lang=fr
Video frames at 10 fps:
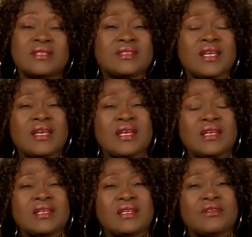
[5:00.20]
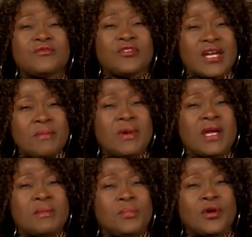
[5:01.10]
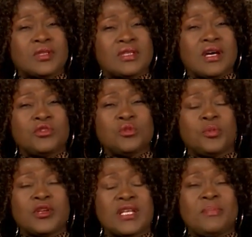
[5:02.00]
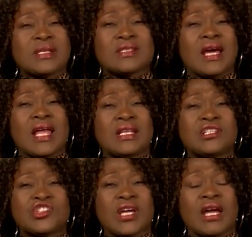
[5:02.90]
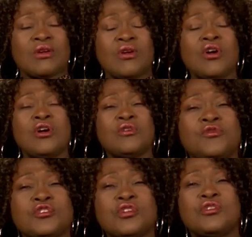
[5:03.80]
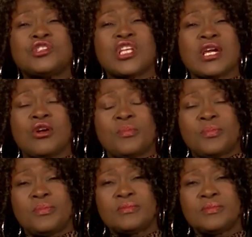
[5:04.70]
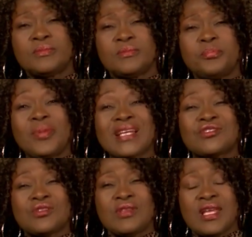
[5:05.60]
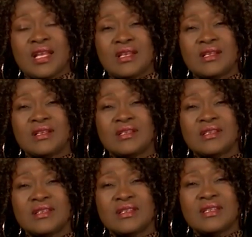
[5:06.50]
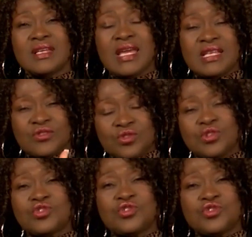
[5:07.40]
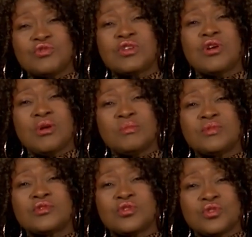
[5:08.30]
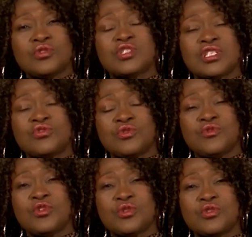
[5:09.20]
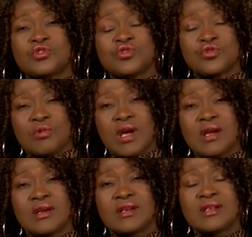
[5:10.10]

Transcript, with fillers: C'est vraiment important. Ne prenez pas ça à la légère. Alors, faisons le check-up personnel. Est-ce que je suis comme ce que Jésus veut que je sois